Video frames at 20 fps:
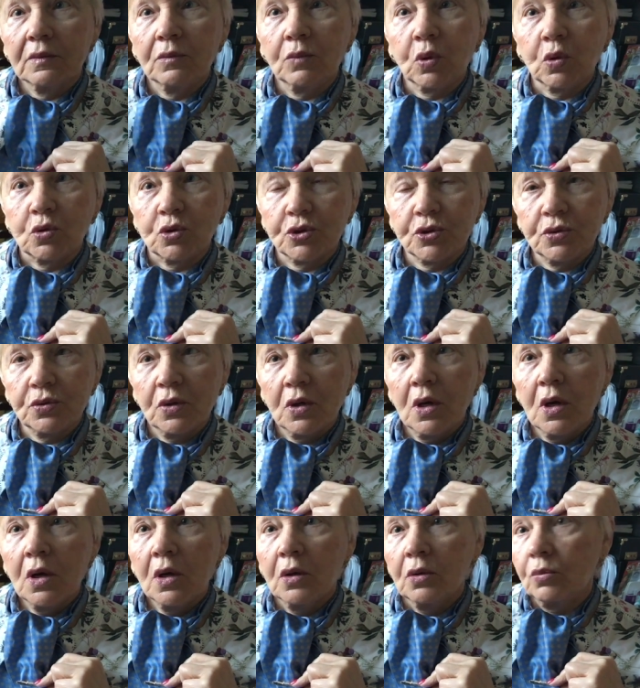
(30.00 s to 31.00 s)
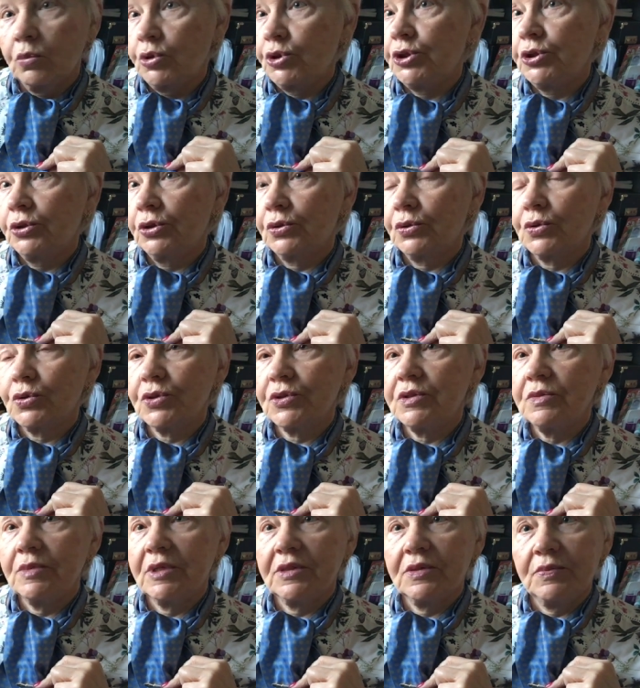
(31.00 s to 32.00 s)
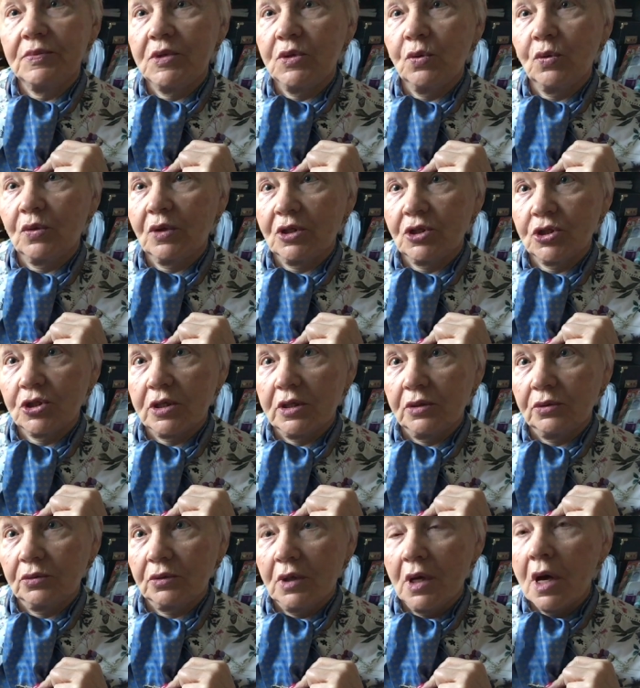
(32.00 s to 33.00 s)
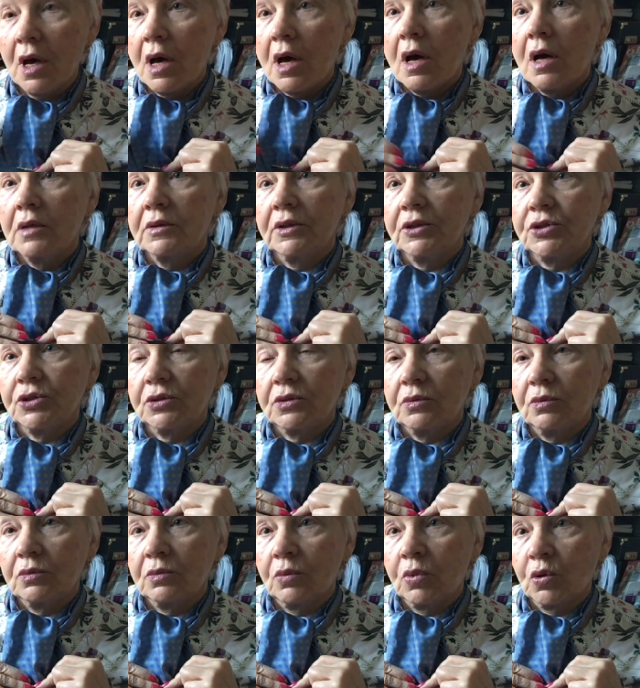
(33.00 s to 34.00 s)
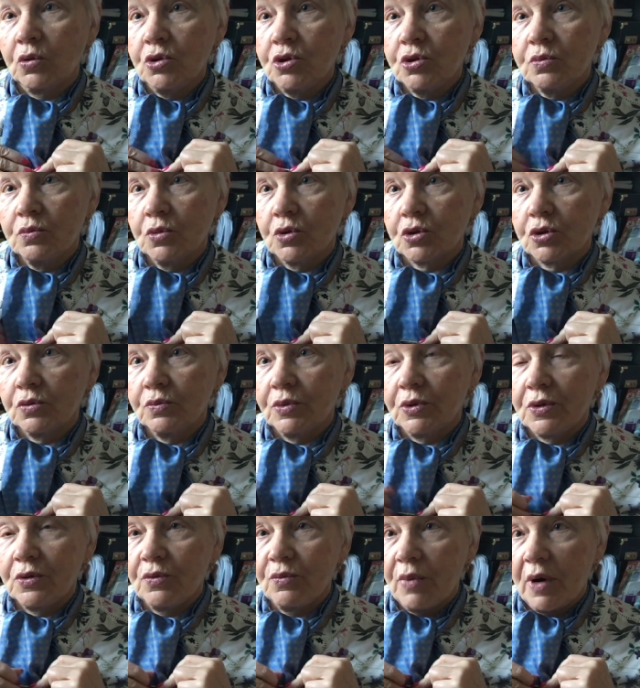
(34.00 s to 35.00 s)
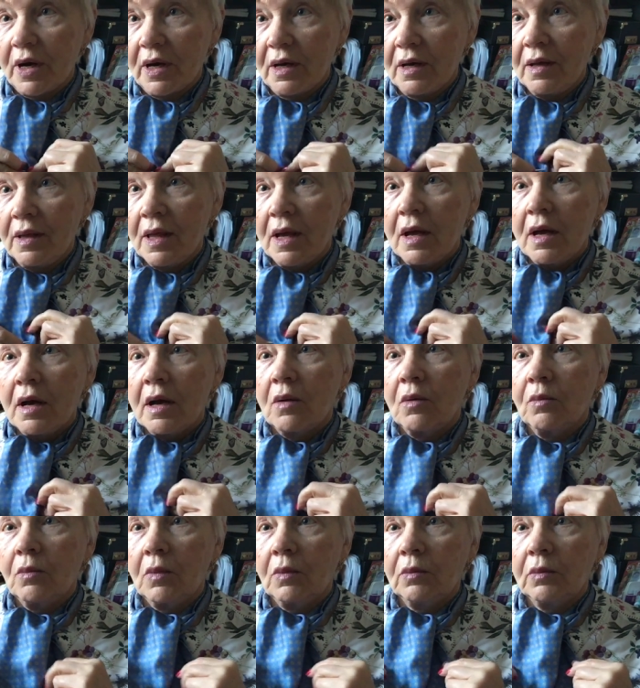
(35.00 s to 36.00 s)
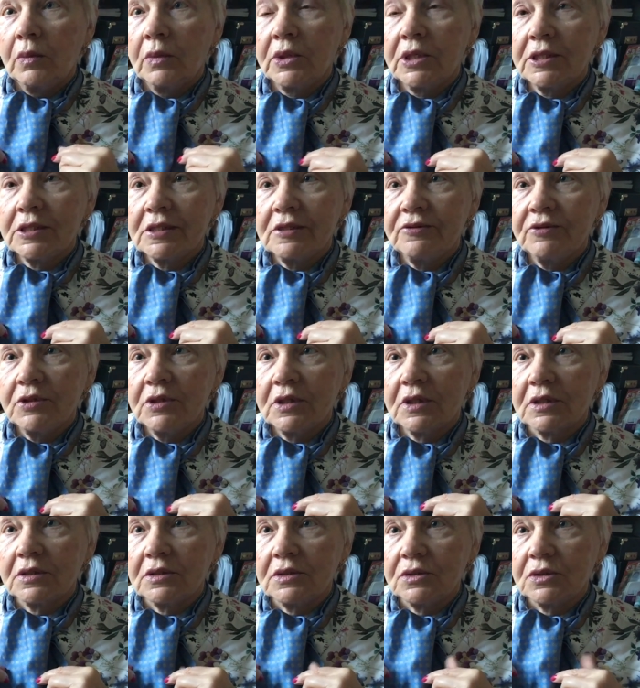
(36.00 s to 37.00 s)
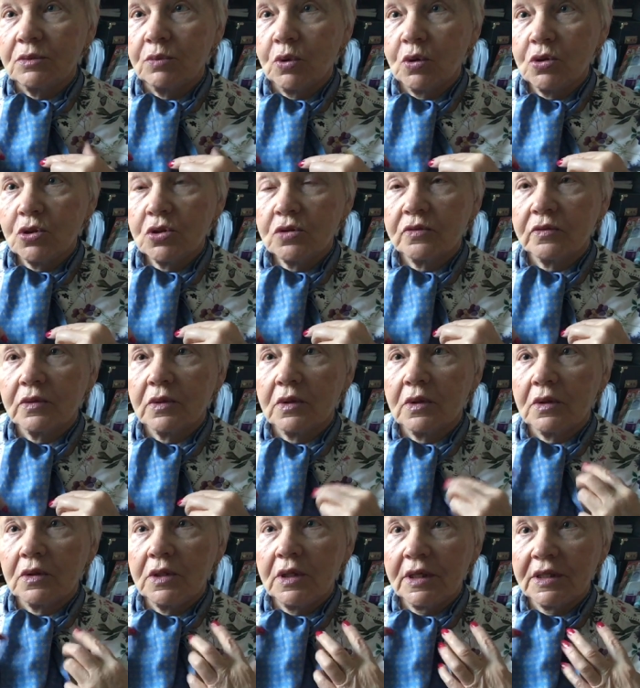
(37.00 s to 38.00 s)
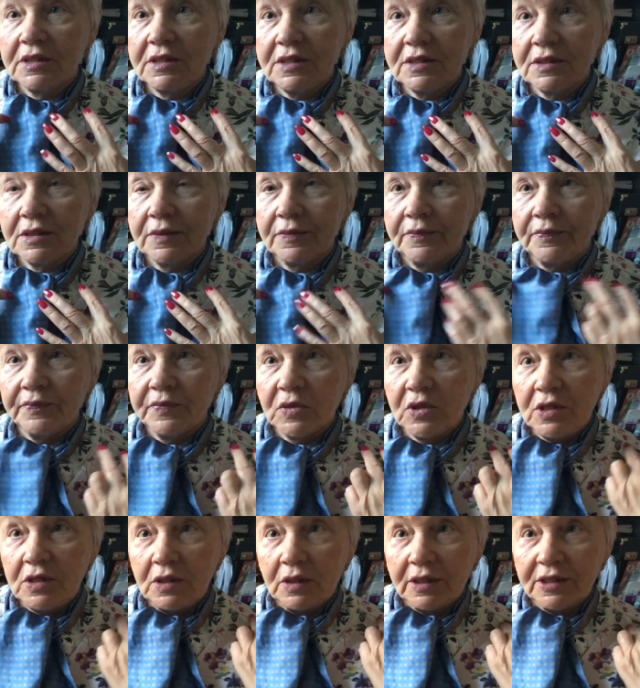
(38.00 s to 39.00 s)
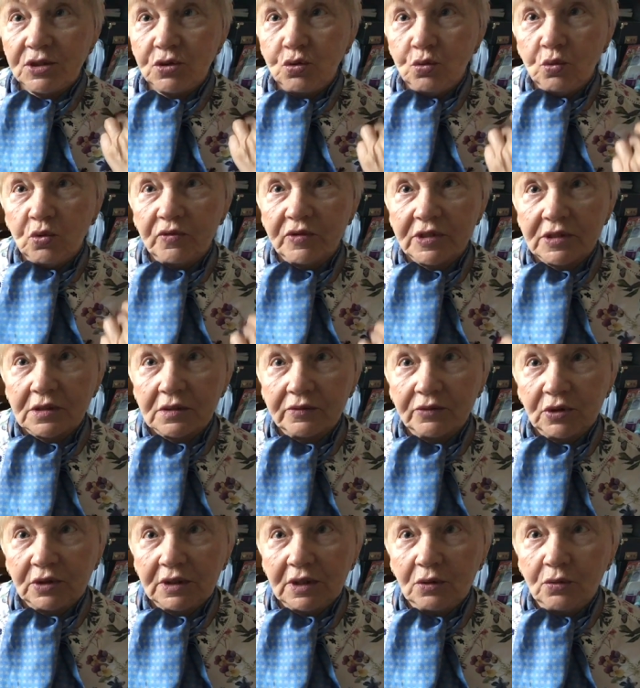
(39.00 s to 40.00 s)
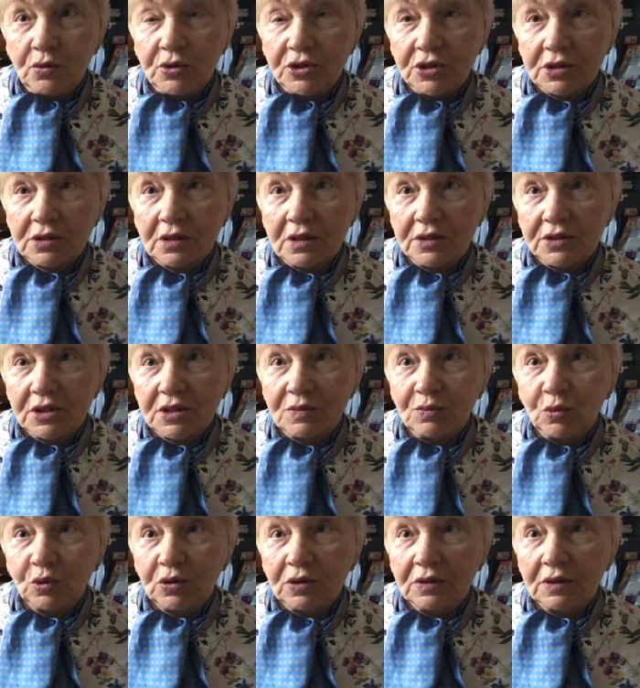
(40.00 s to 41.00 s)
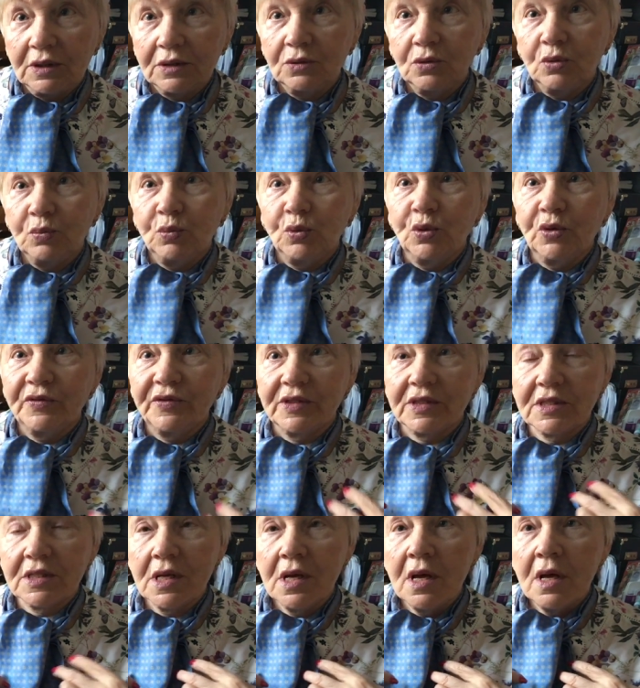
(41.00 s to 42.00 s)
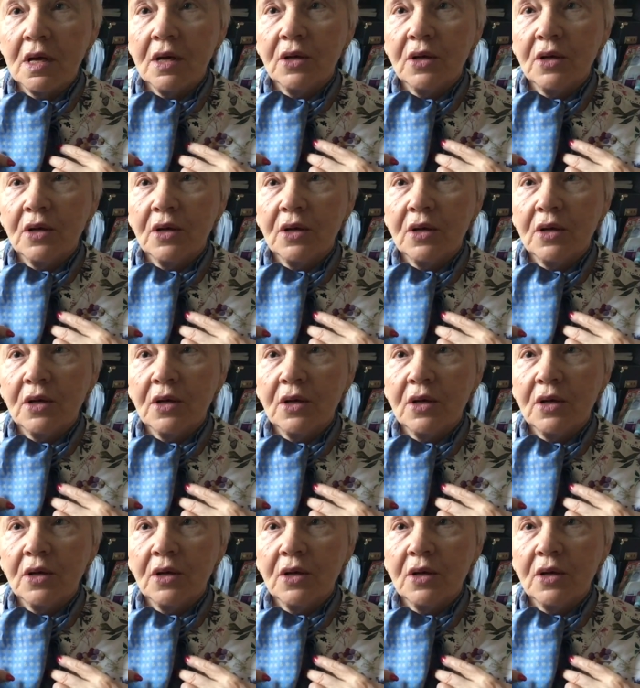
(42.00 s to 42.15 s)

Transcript: брошью. Мужчины тоже себя теперь украшают. Значит, брошь может быть любая. Если вы не хотите брошь и хотите, и костюм у вас вот такой сейчас, как сейчас модно на одной пуговице,